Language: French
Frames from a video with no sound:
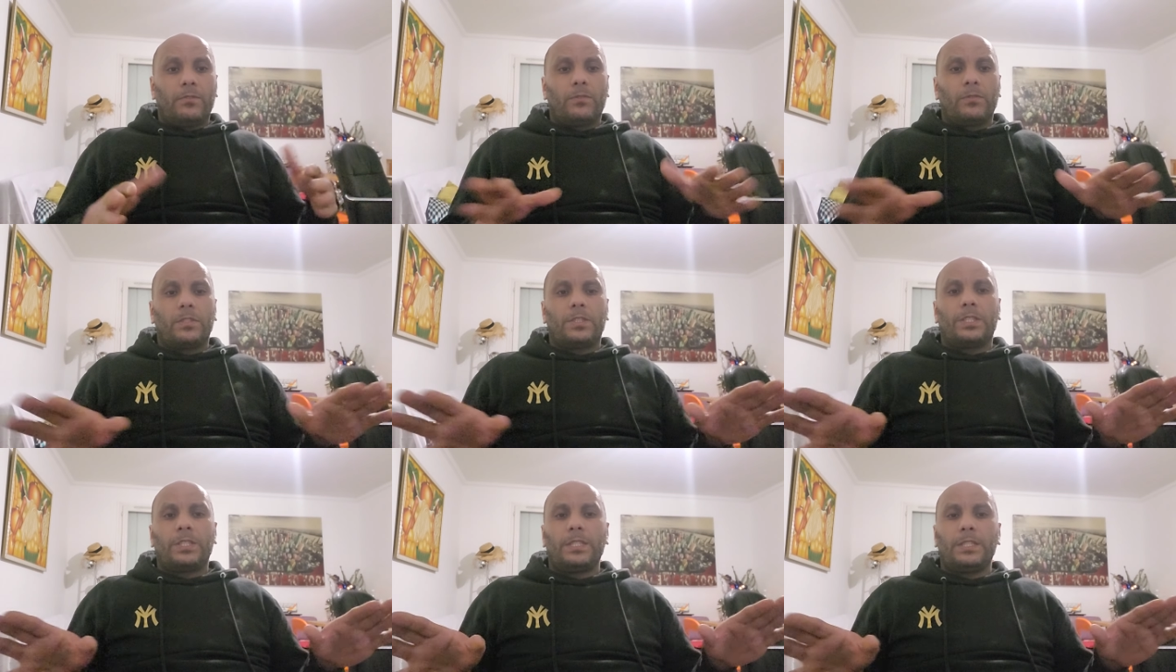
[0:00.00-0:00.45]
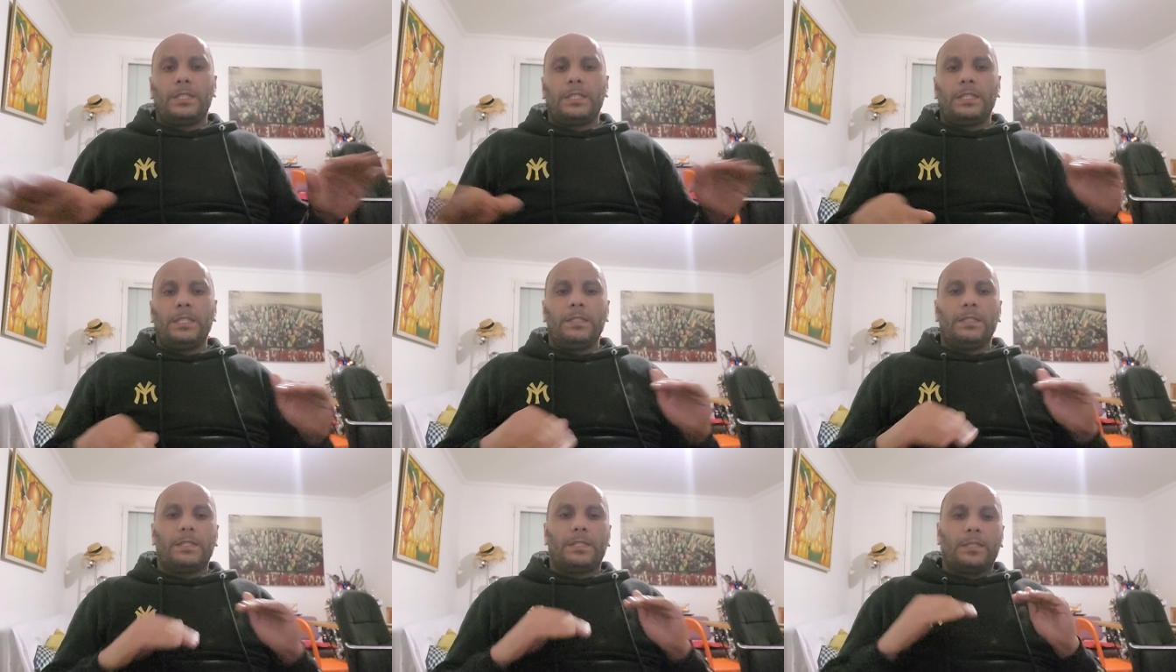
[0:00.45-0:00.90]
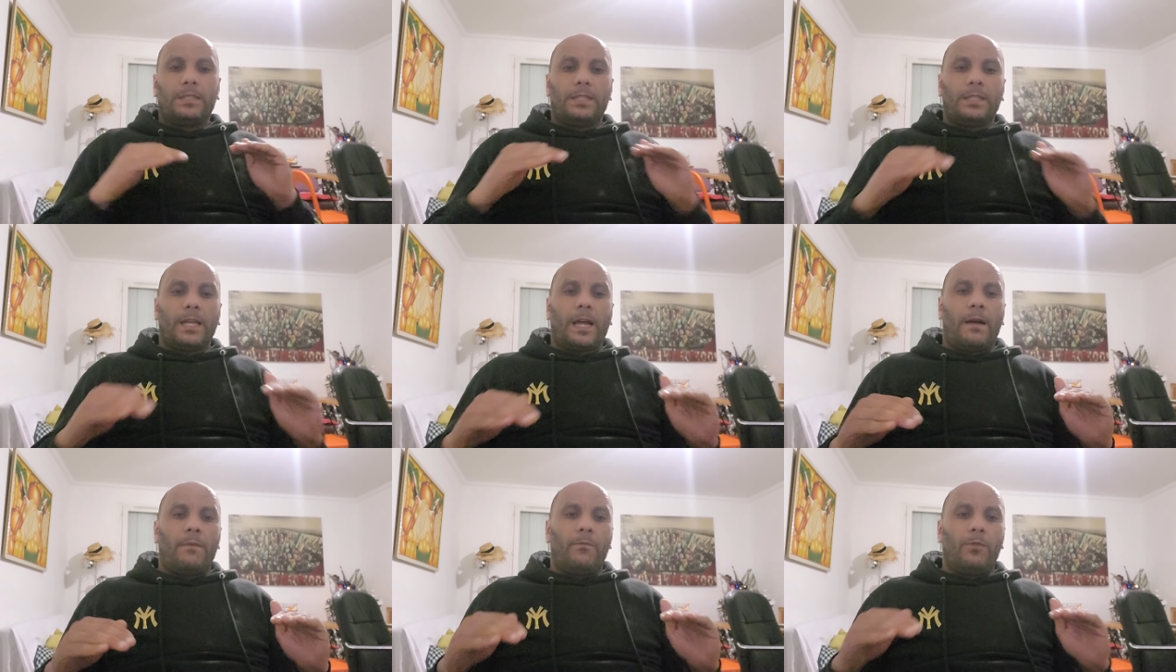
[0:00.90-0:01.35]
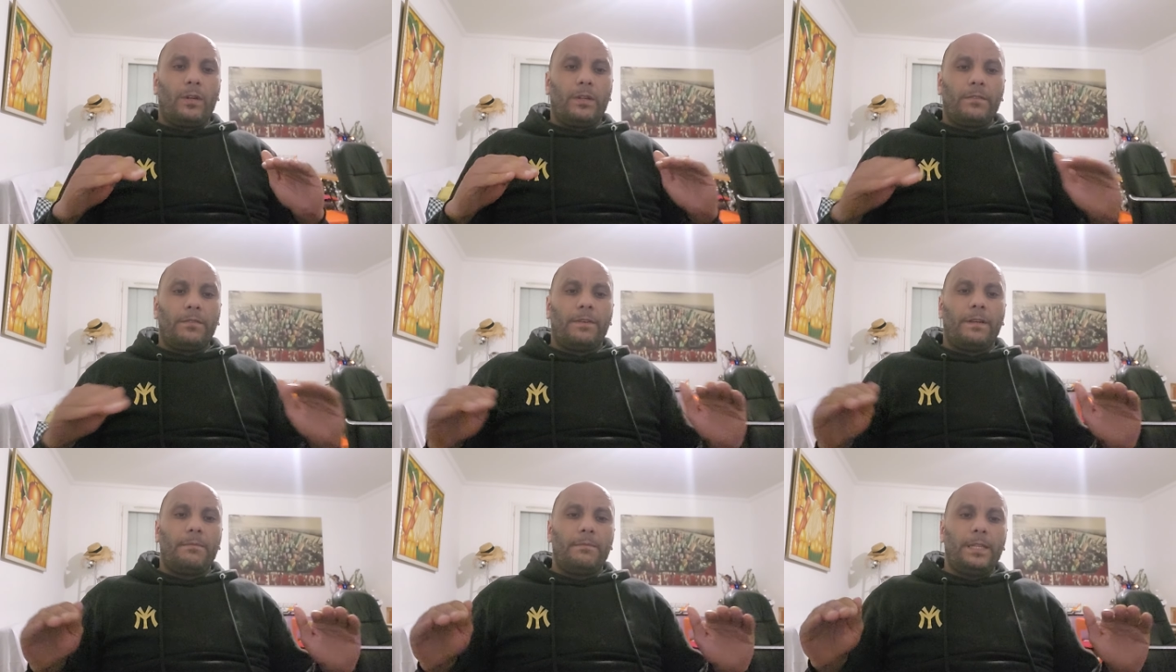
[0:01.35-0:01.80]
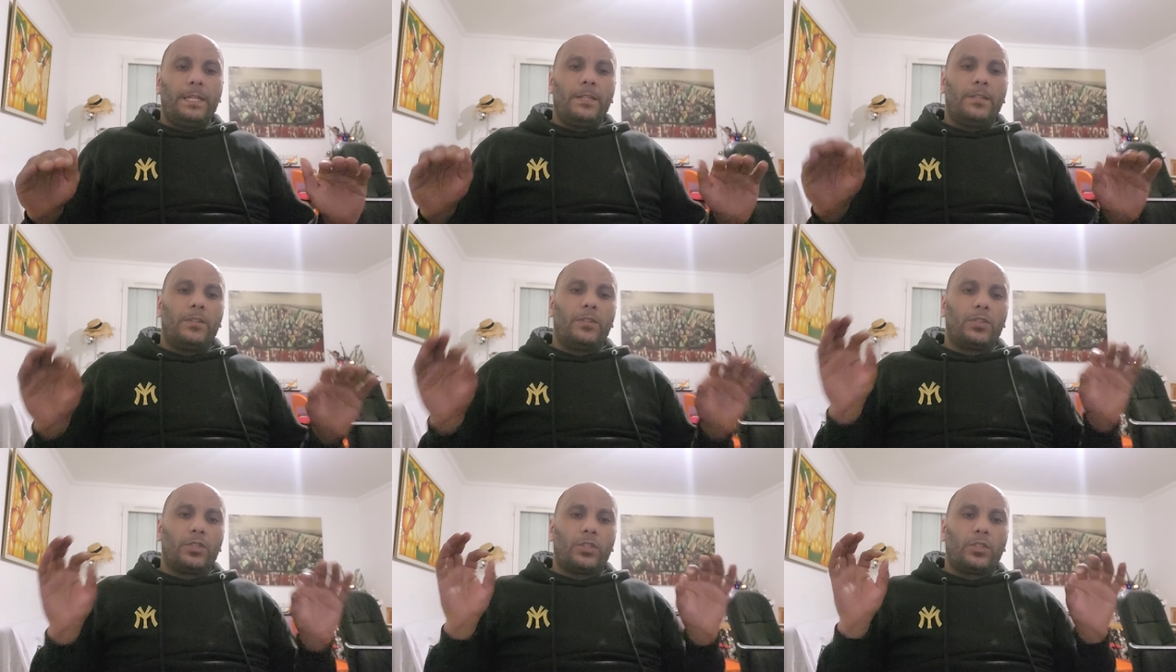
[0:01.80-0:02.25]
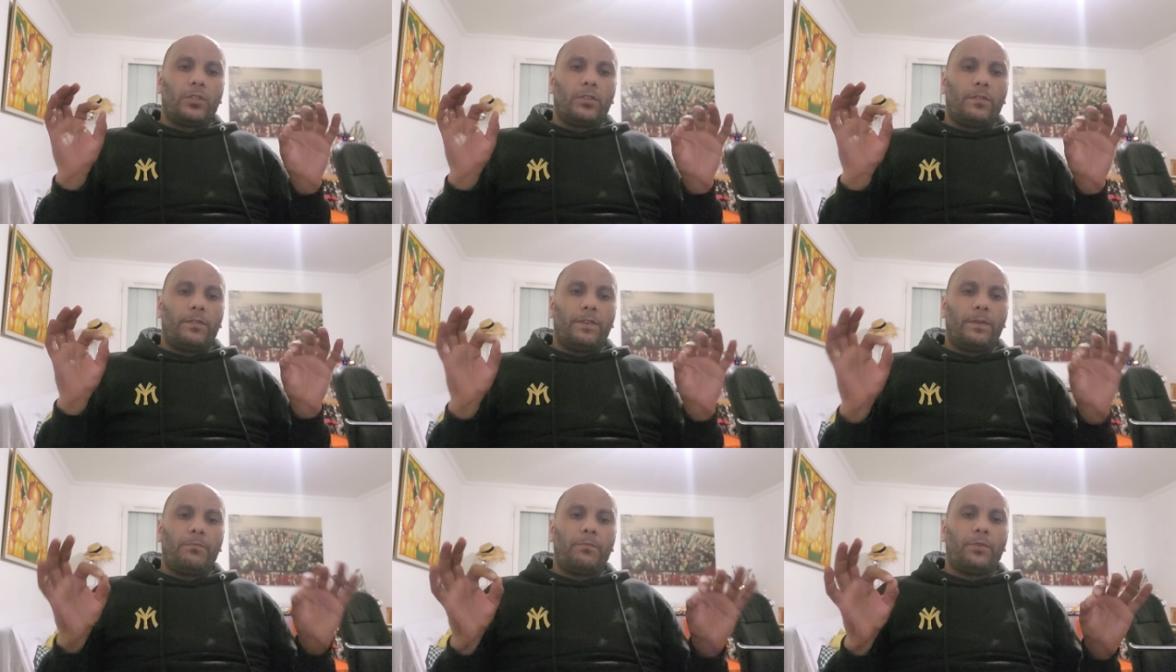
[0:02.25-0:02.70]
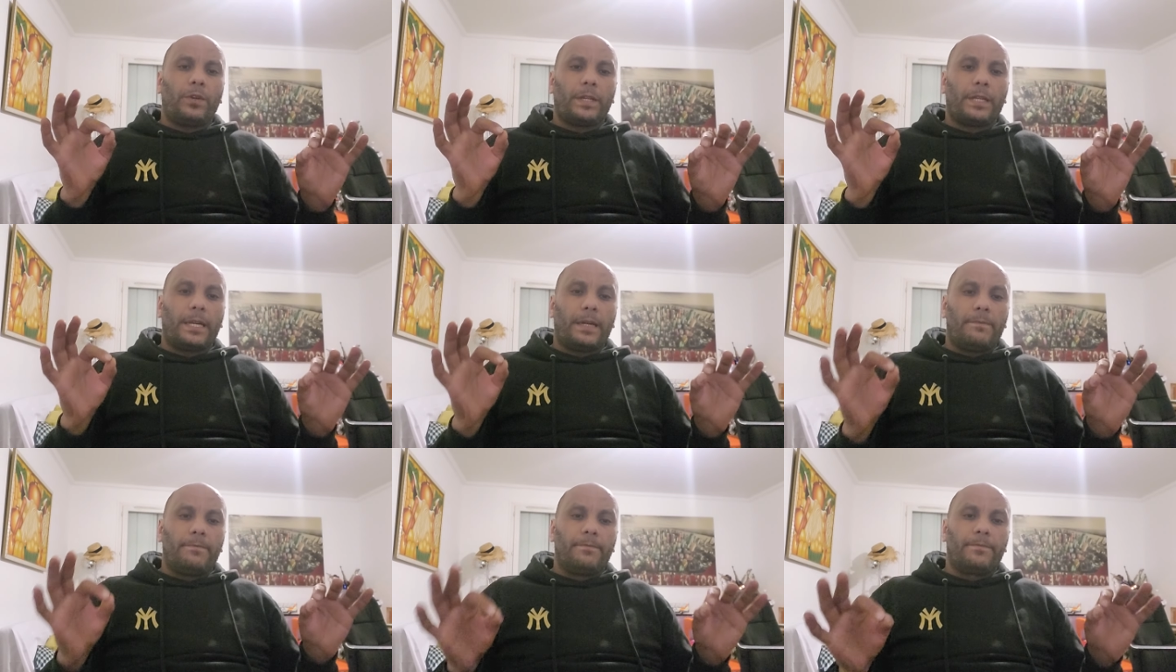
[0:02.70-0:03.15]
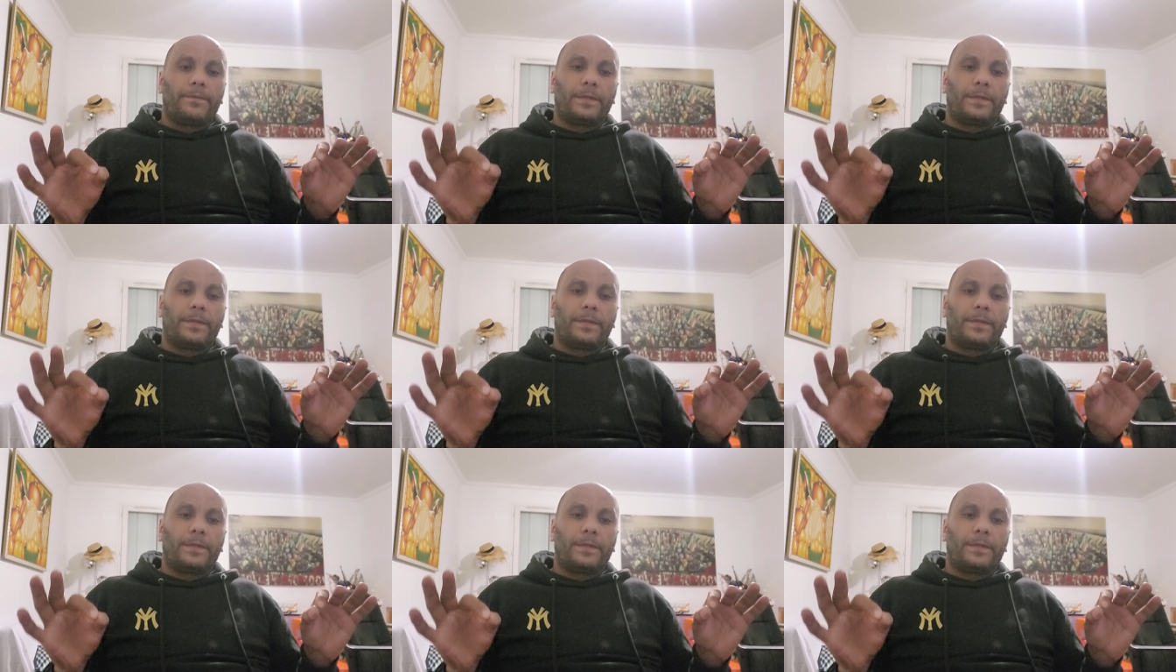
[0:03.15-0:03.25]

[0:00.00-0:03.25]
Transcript: Donc j'ai dit, à moins de 20 000, je ne fais plus rien.